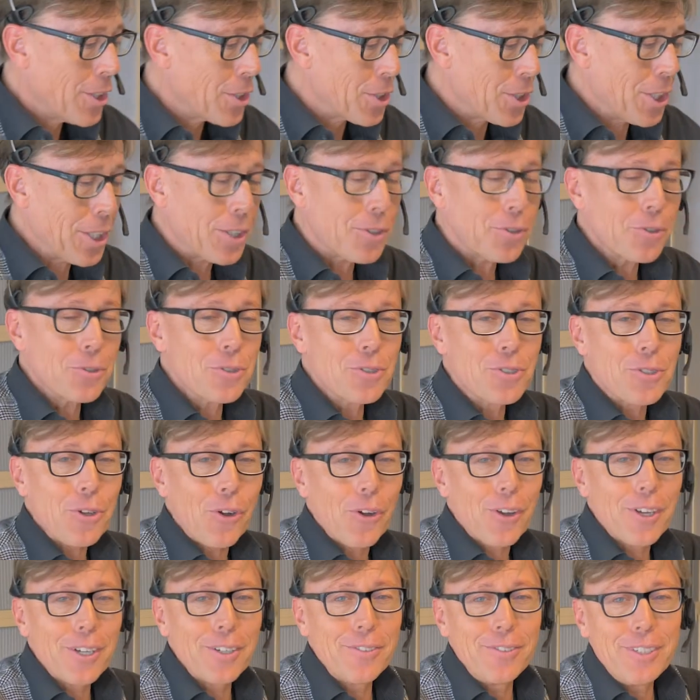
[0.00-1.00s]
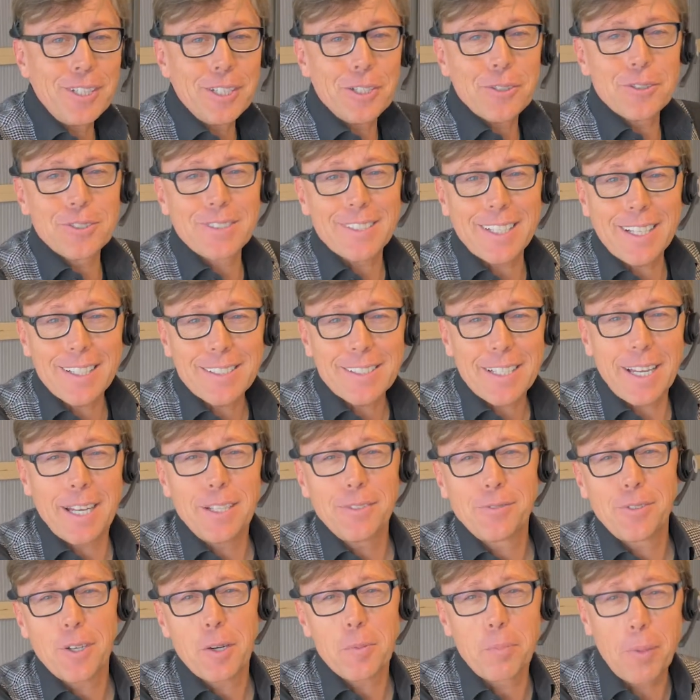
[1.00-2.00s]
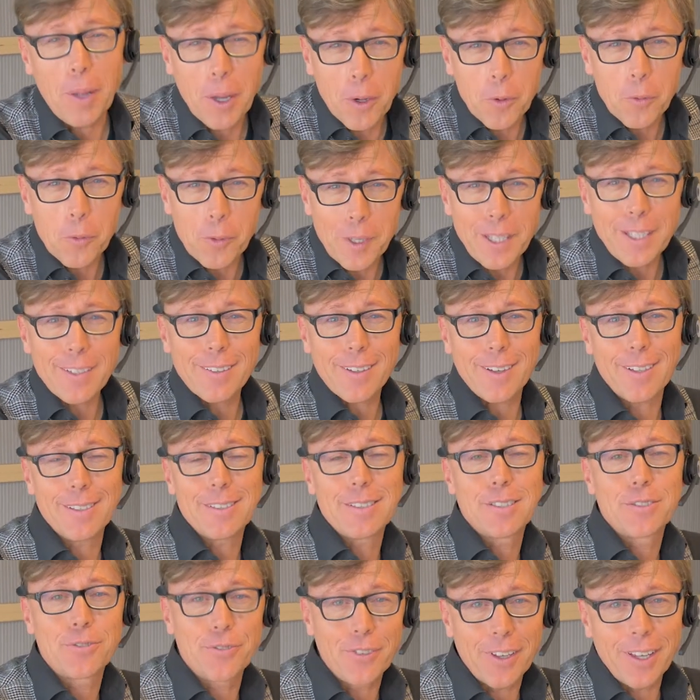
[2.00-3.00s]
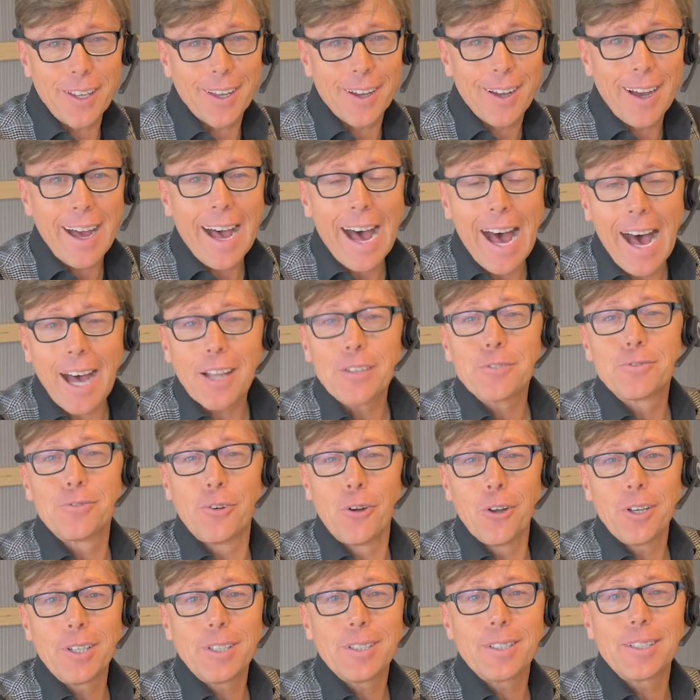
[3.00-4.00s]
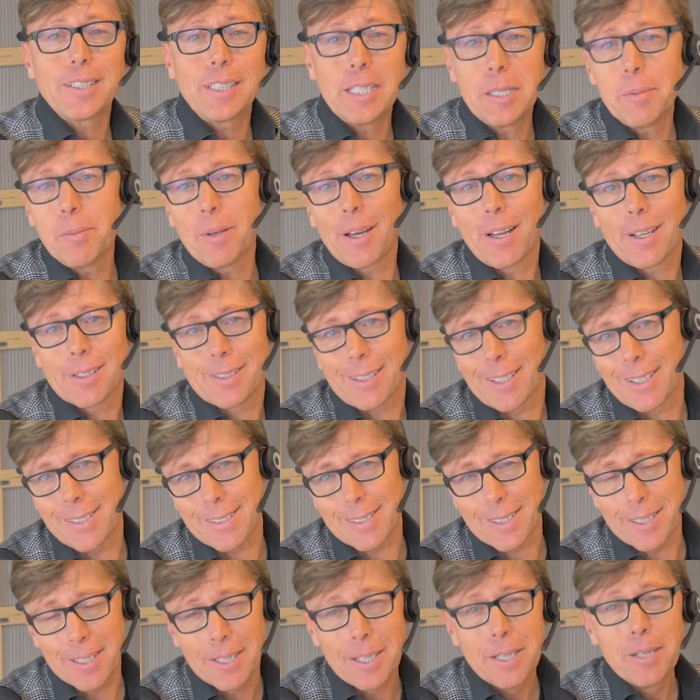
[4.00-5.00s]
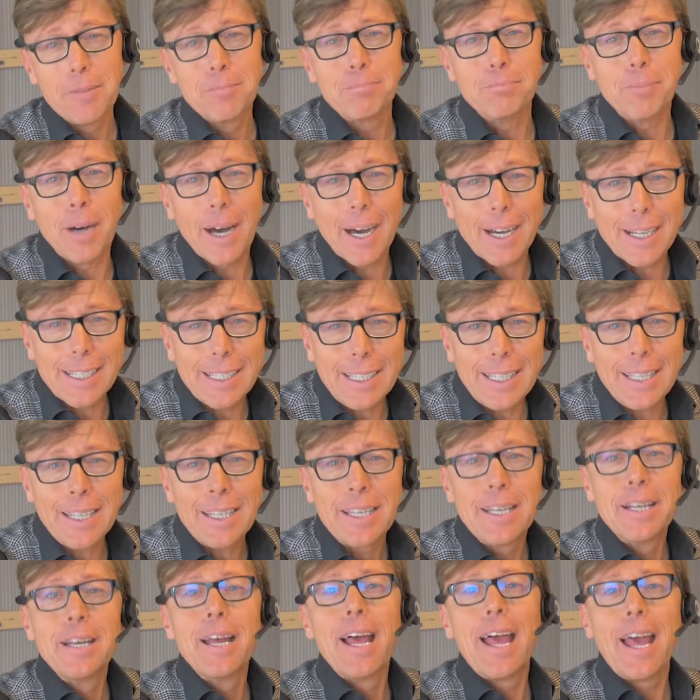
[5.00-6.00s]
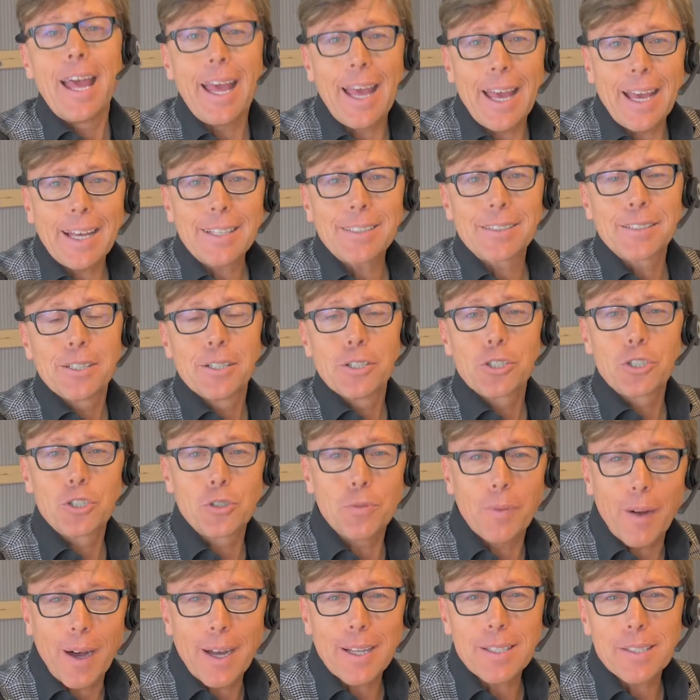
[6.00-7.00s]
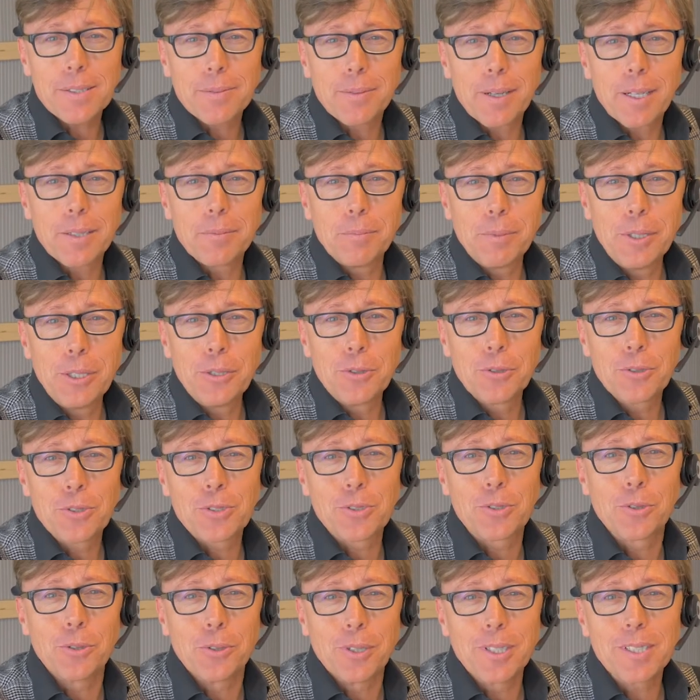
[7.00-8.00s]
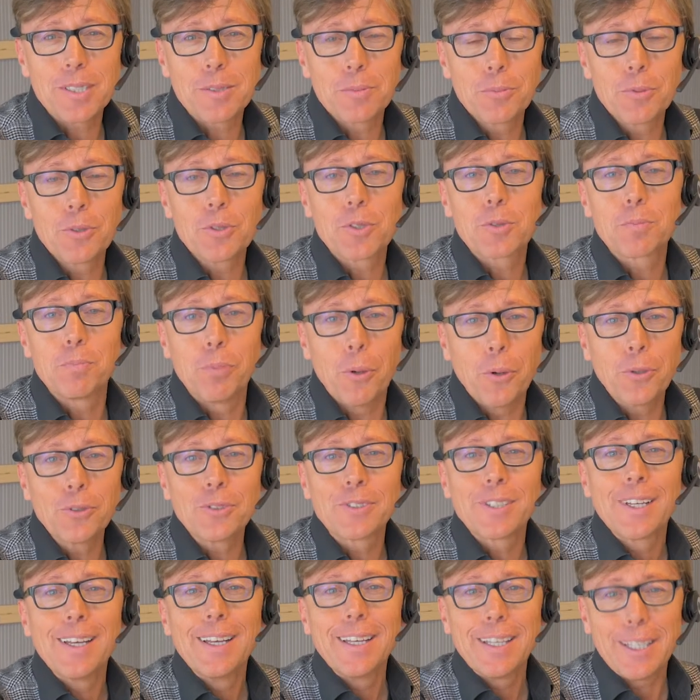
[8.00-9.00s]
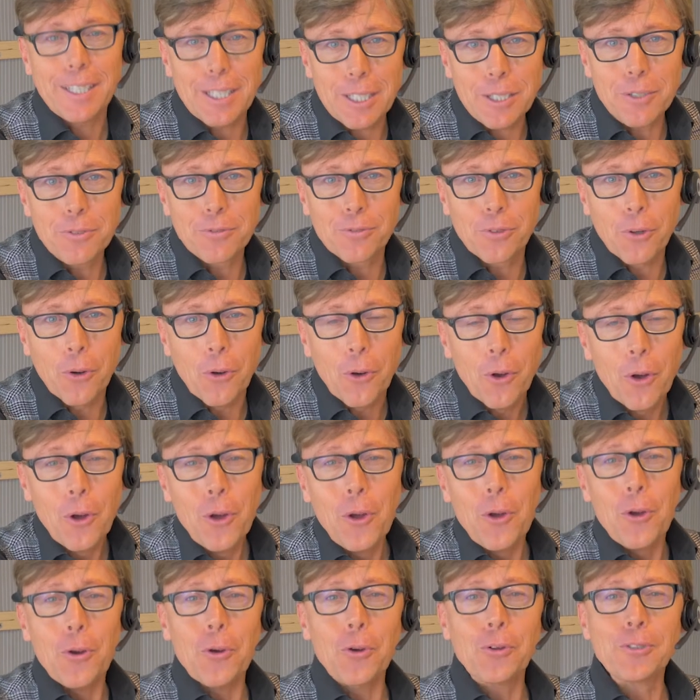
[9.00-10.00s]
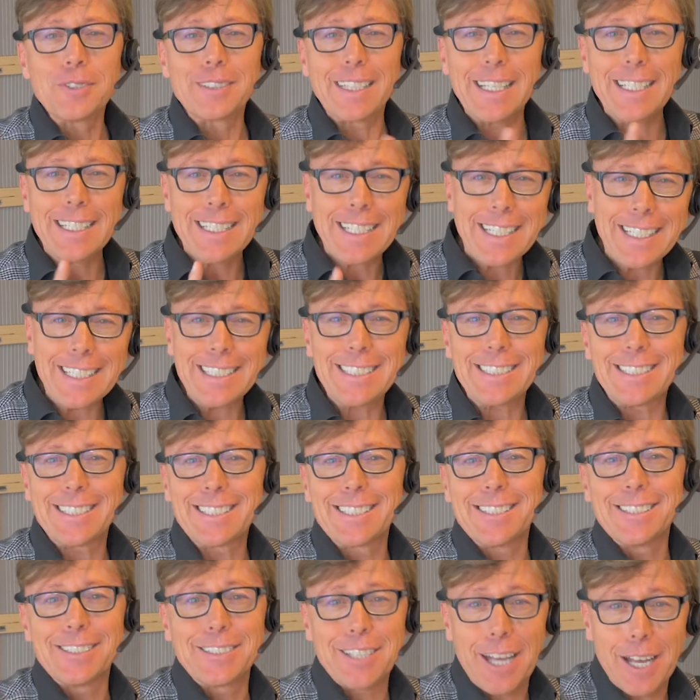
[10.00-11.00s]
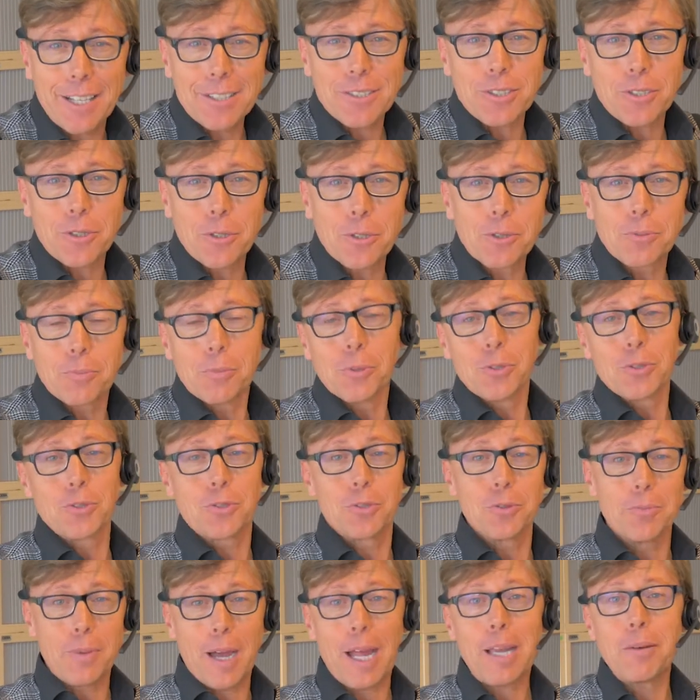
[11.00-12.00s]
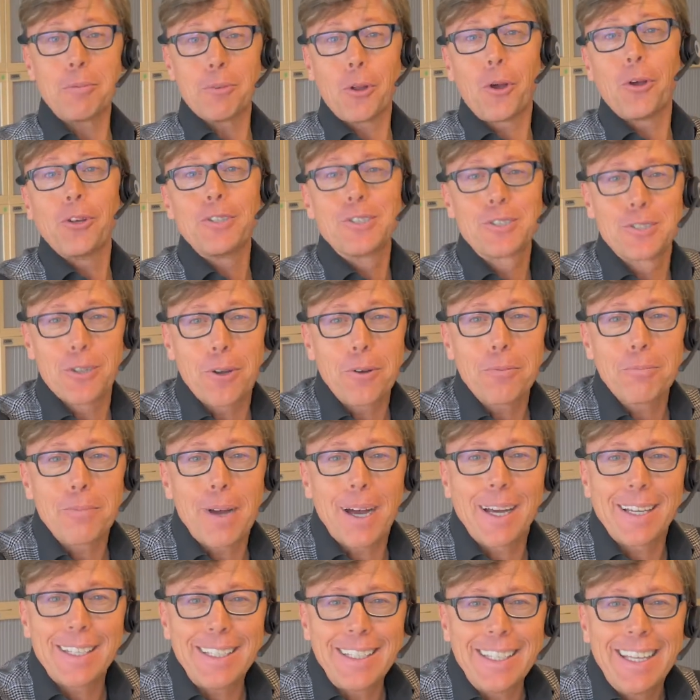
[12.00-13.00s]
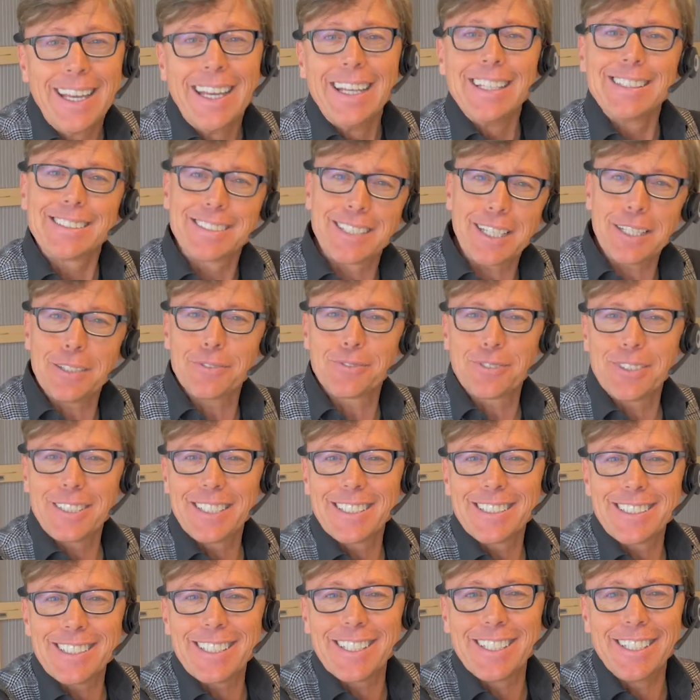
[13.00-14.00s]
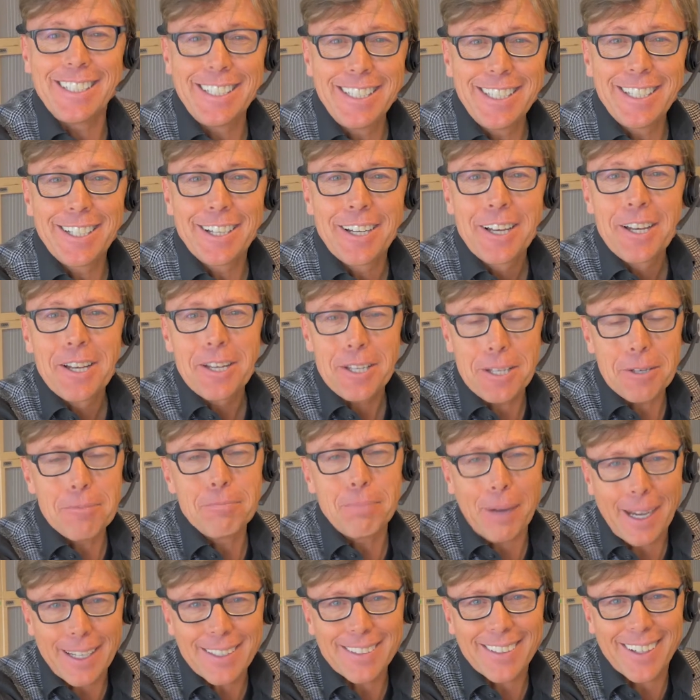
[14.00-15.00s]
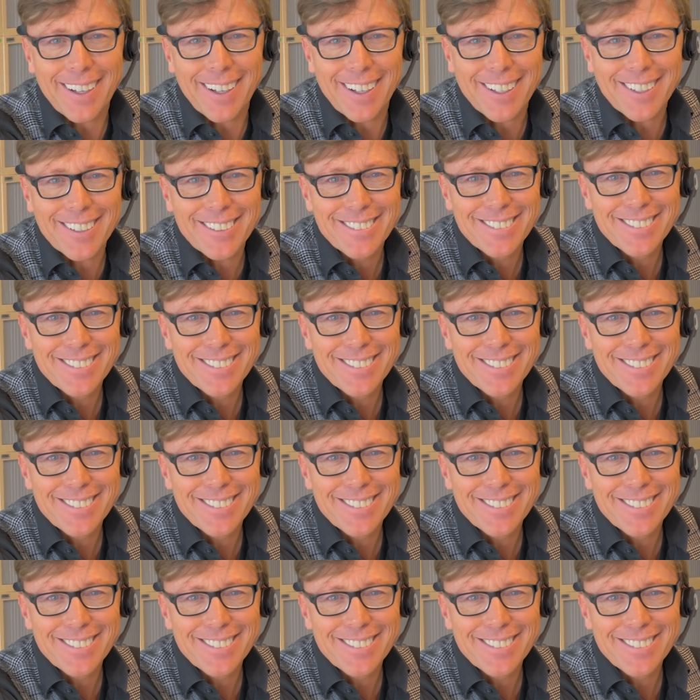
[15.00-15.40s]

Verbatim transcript: Schickt uns eure Videos ganz einfach per WeTransfer an folgende E-Mail-Adresse marie.schwarzwald-tourismus.info und den richtigen Tanzrhythmus zu meinem neuen Song Marie, den findet ihr hier im Beitrag.